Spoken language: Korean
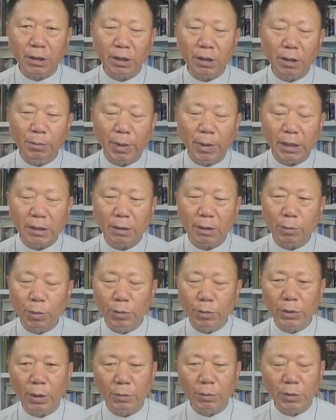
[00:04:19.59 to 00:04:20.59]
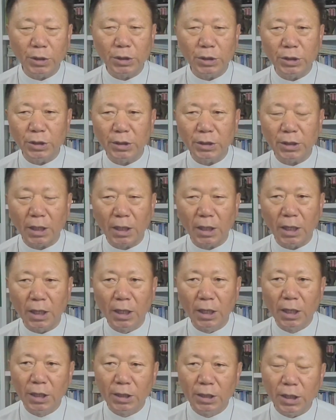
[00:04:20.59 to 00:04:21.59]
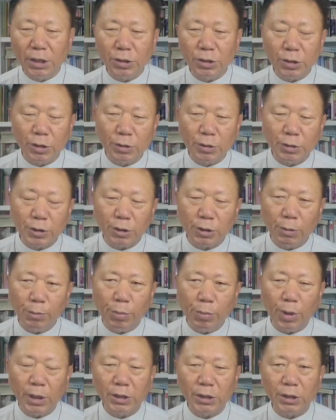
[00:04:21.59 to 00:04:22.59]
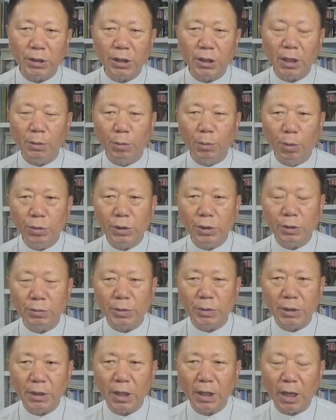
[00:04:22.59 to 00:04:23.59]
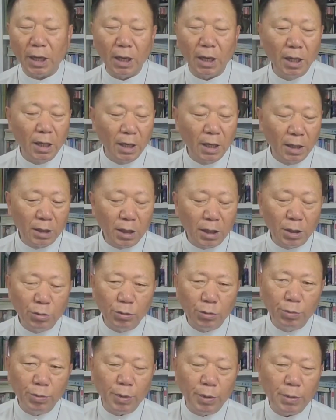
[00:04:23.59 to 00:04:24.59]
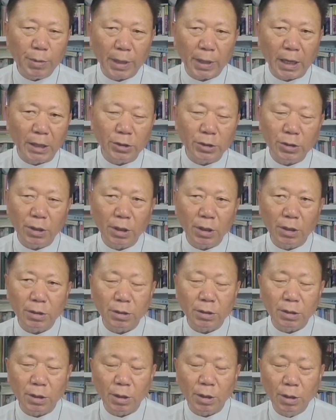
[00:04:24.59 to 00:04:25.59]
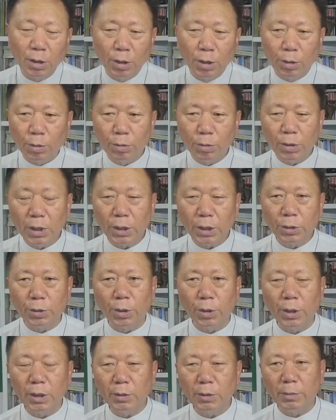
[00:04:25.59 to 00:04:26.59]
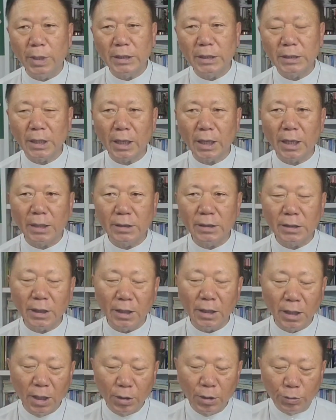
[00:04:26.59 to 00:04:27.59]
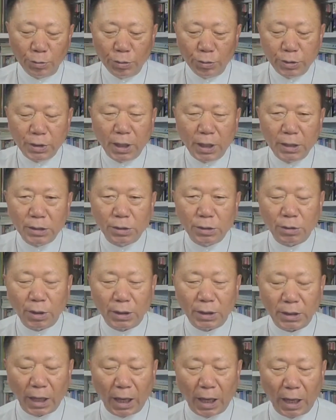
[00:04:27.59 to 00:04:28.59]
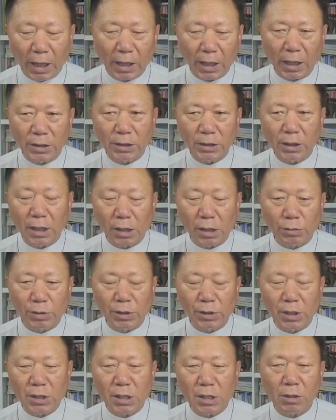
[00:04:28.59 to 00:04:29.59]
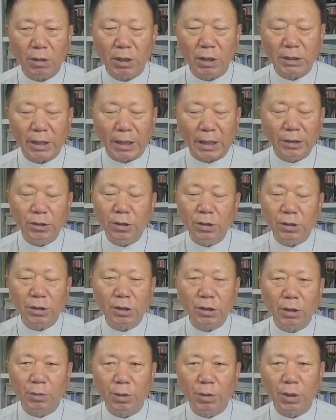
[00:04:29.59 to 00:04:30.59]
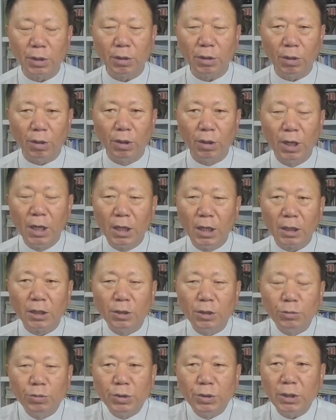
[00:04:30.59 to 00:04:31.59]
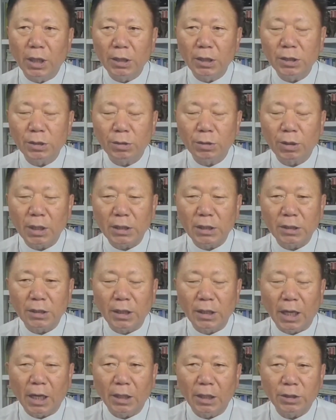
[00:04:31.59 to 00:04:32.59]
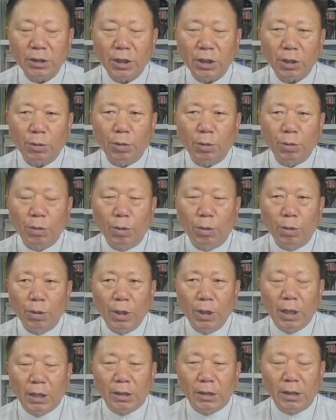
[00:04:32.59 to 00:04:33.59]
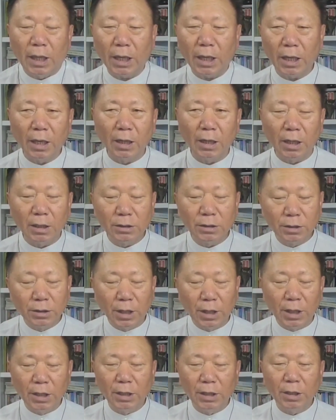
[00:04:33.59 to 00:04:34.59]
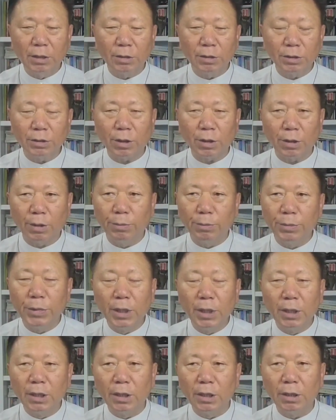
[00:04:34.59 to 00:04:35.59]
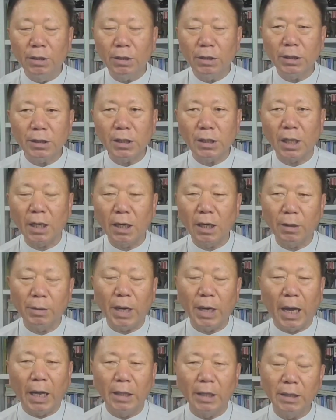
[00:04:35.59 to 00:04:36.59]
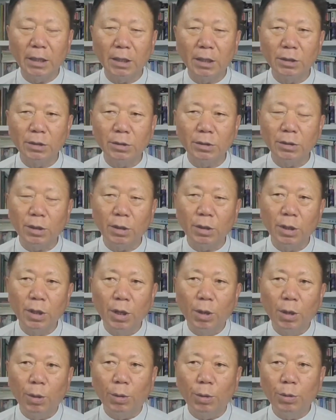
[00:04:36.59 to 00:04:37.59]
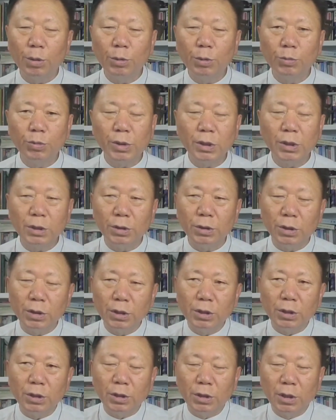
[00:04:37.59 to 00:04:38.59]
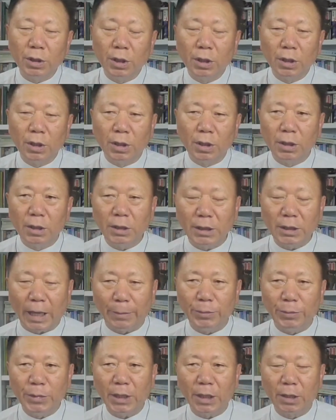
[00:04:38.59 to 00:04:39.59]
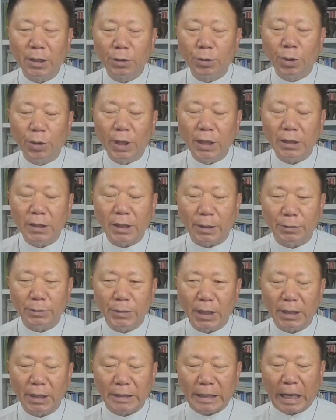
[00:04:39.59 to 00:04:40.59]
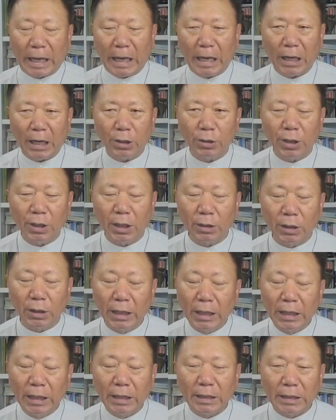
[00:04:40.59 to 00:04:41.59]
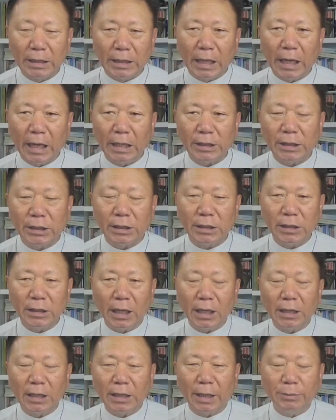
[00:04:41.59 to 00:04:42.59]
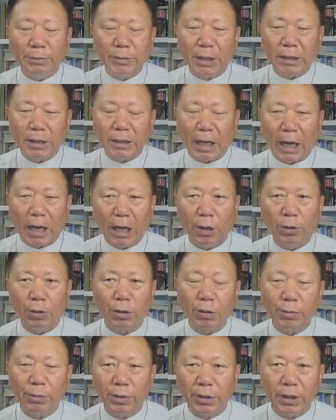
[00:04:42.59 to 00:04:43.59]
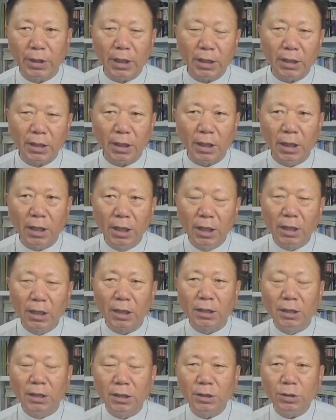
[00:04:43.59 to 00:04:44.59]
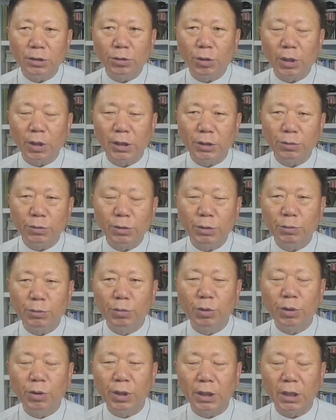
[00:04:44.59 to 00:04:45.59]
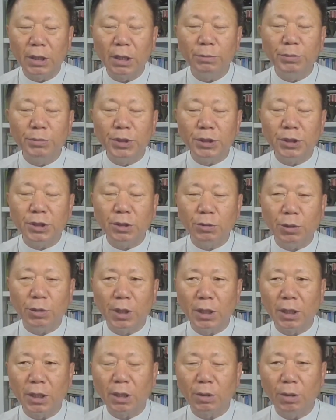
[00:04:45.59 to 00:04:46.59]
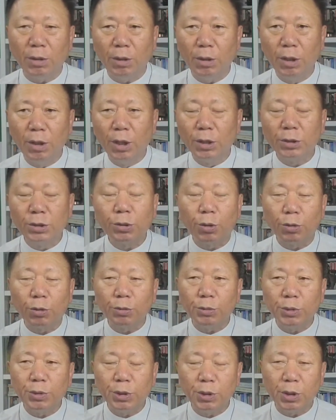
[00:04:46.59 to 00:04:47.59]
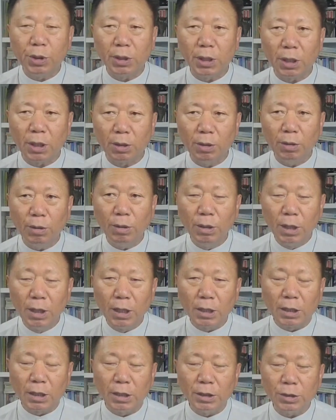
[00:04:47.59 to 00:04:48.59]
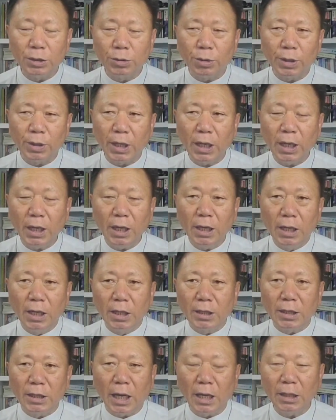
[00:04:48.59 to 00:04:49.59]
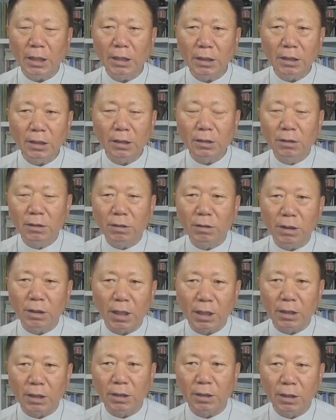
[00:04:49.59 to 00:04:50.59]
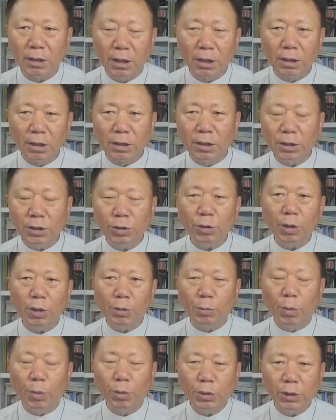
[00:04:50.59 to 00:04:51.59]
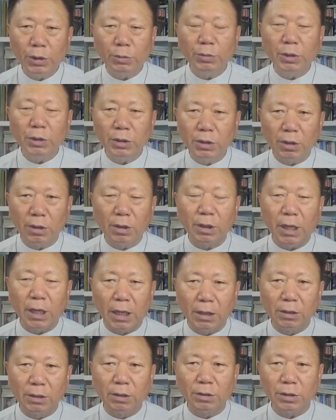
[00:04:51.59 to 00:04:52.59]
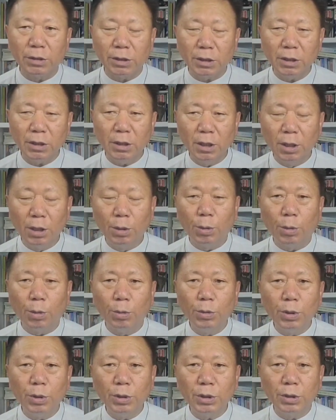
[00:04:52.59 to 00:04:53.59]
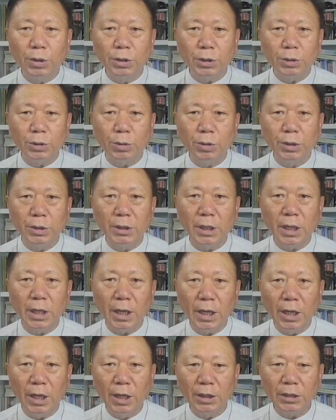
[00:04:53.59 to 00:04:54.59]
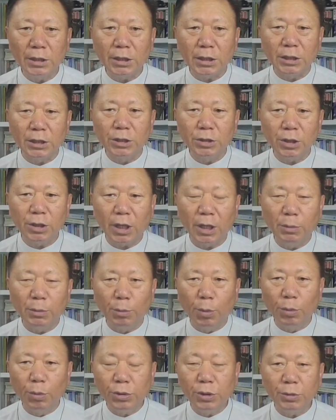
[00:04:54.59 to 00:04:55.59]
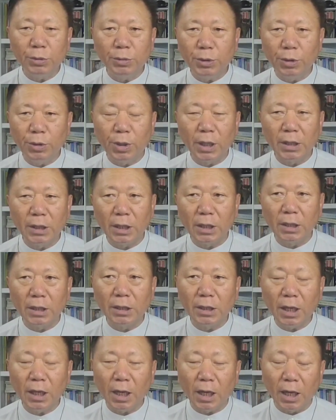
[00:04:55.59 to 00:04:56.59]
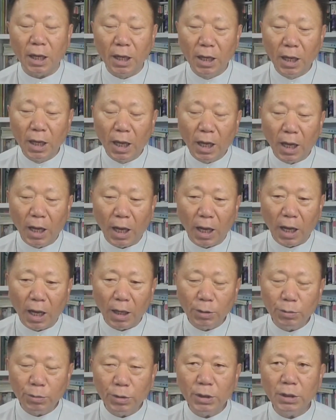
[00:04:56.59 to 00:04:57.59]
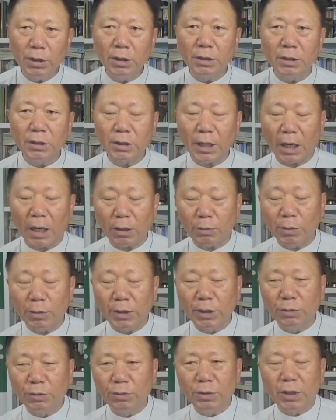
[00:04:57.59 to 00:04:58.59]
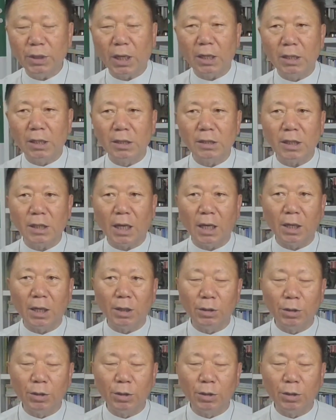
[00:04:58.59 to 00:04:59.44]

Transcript: 이게 마태복음 5장부터 7장에 예수님이 선포한 시대의 모습인데 이게 율법에 갇혀 있거든요. 오늘날 교회도 마찬가지예요. 울타리 속에 다 갇혀 갖고 세상을 단절시켜 버리고 그 울타리 속에서 내가 최고고 내가 제일인 것처럼 이렇게 생각하면 안 되거든요. 오늘 우리는 이이 담장을 교회의 담장을 다 헐어야 내 신앙의 담장 다 헐어버려야 돼. 그 속에서 우리는 뭐해 빛이 되어야 되고 소금이 되어야 되고 그리스도의 향기를 드러내는 그리스도의 모습을 드러내는 것이 오늘 그리스도인들의 진정한 모습이 되어야 되는데 우리는 자꾸만 이 울타리를 쌓아요.